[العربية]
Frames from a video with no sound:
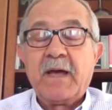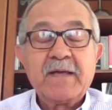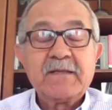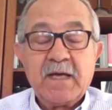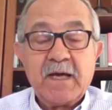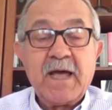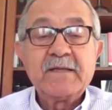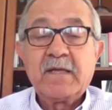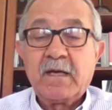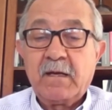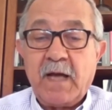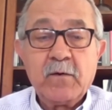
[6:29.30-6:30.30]
هيدا
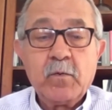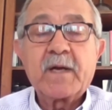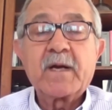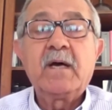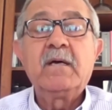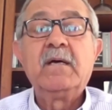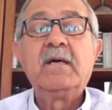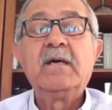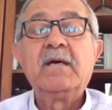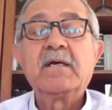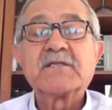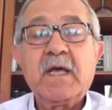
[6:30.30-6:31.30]
هيدا على الورق
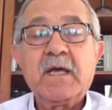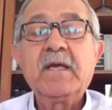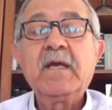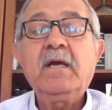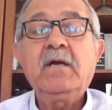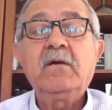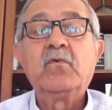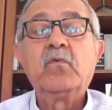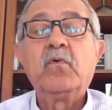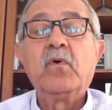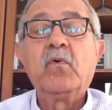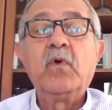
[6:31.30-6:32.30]
آه، صحيح
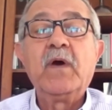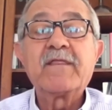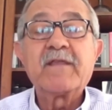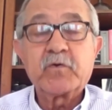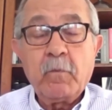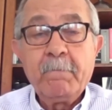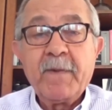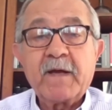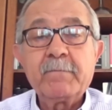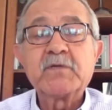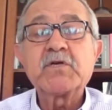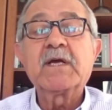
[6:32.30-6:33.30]
وإذا طبق
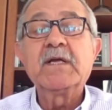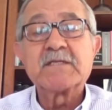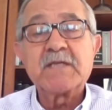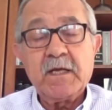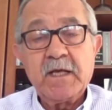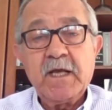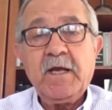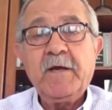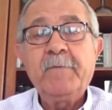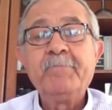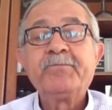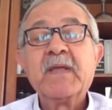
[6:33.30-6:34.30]
بشكل صحيح
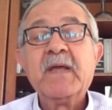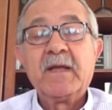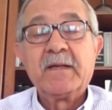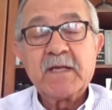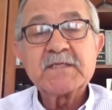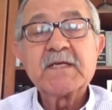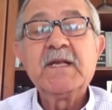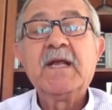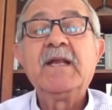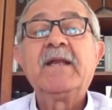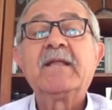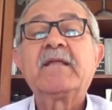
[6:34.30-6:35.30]
نصل
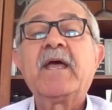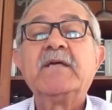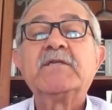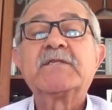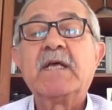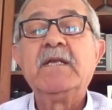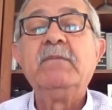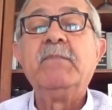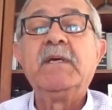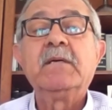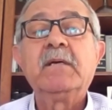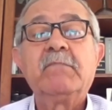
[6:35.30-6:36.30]
إلى نتائج
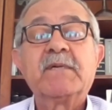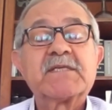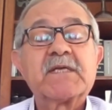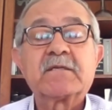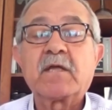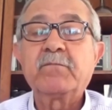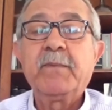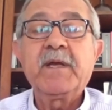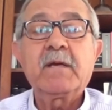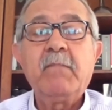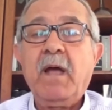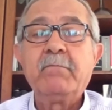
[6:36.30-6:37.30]
سليمة بس
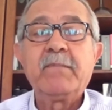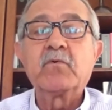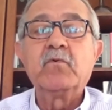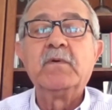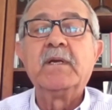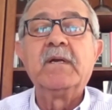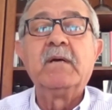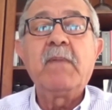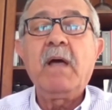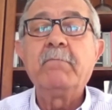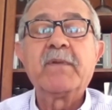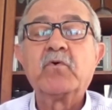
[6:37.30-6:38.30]
التطبيق ما عم بيكون
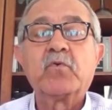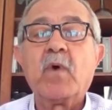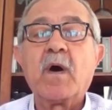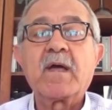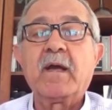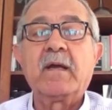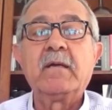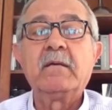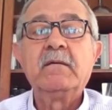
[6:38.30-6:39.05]
ما عم بيكون واقعي